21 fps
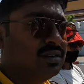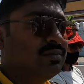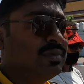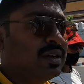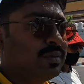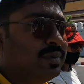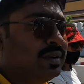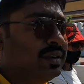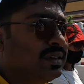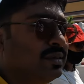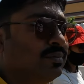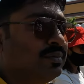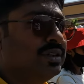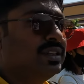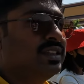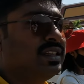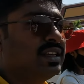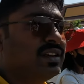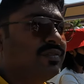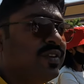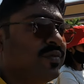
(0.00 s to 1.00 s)
মার্বেল
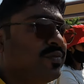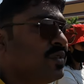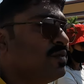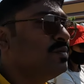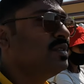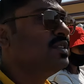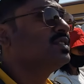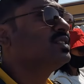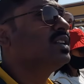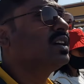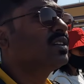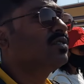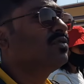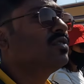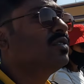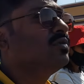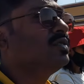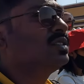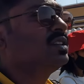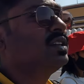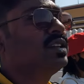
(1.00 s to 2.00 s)
টেম্পল থেকে ফিফটিন মিনিটস লাগলো
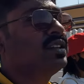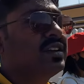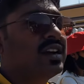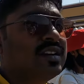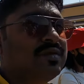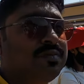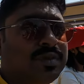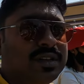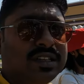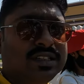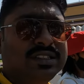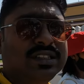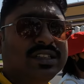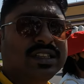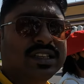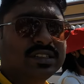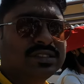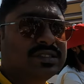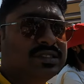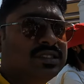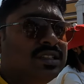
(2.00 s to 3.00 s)
আমাদের গ্র্যান্ড প্যালেসে
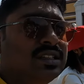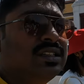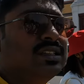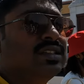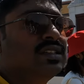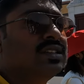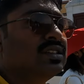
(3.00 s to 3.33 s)
আসতে